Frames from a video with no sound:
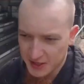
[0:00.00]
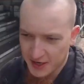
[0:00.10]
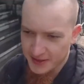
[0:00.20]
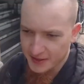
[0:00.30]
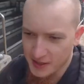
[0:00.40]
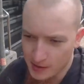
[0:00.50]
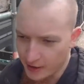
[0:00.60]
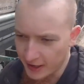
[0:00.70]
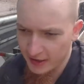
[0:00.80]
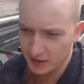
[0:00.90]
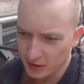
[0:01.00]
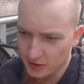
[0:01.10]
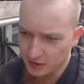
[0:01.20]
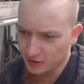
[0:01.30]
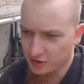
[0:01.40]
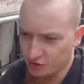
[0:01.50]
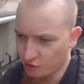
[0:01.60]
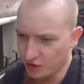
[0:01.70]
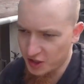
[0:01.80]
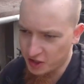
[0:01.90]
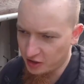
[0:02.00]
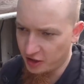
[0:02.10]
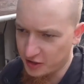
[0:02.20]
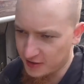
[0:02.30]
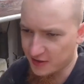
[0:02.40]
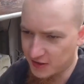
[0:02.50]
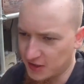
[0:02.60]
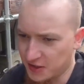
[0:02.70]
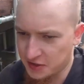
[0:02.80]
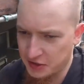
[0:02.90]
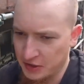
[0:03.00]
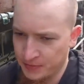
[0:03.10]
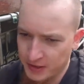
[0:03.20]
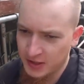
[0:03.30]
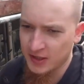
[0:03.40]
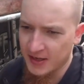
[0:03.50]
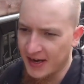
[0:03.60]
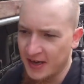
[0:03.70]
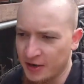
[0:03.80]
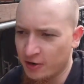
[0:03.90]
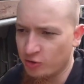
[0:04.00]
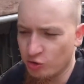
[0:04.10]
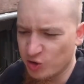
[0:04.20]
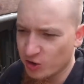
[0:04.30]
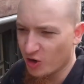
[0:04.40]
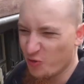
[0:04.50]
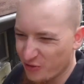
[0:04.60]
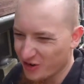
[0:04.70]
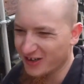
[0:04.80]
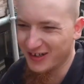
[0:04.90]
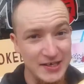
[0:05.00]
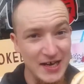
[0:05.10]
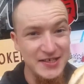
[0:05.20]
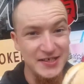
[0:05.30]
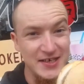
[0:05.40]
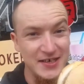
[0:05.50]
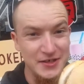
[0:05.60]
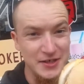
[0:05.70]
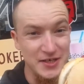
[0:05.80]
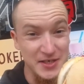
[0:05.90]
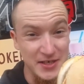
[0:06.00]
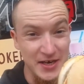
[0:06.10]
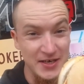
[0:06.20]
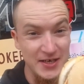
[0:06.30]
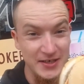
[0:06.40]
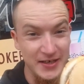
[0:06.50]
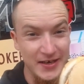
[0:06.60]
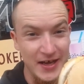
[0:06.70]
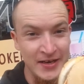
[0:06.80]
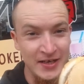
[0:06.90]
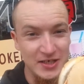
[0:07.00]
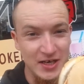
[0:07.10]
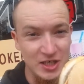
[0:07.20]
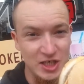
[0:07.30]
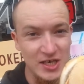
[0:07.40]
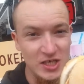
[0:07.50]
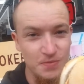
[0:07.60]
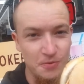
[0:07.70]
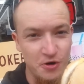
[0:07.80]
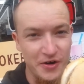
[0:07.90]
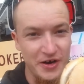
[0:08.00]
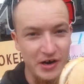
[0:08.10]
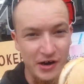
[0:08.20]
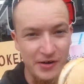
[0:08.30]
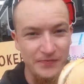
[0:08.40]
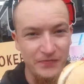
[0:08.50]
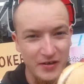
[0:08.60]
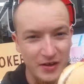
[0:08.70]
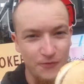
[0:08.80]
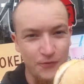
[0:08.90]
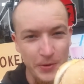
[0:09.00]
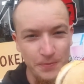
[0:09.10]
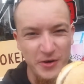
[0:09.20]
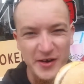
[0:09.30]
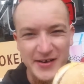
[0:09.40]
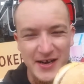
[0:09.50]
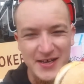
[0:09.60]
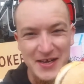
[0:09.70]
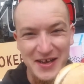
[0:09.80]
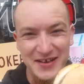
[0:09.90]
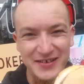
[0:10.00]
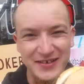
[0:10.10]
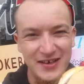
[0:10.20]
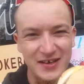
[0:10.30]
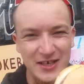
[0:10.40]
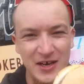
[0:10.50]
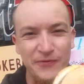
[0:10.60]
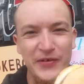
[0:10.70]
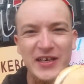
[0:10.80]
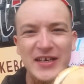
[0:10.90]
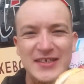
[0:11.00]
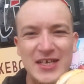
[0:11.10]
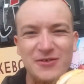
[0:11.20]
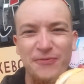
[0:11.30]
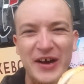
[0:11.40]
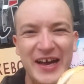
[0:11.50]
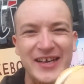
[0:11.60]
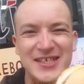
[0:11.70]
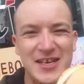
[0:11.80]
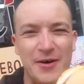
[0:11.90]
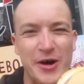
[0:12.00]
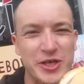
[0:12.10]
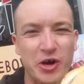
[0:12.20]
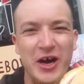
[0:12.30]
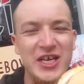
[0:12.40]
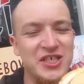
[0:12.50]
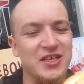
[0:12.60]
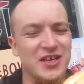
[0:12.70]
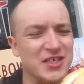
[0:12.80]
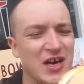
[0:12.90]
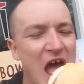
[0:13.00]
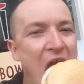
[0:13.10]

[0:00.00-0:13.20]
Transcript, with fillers: sind gerade dabei, durch äh, dieses äh, Niederlande durchzulaufen. Das hier, das ist ein niederländischer Schießburger von Burger King. Den werde ich jetzt fressen, aber so richtig.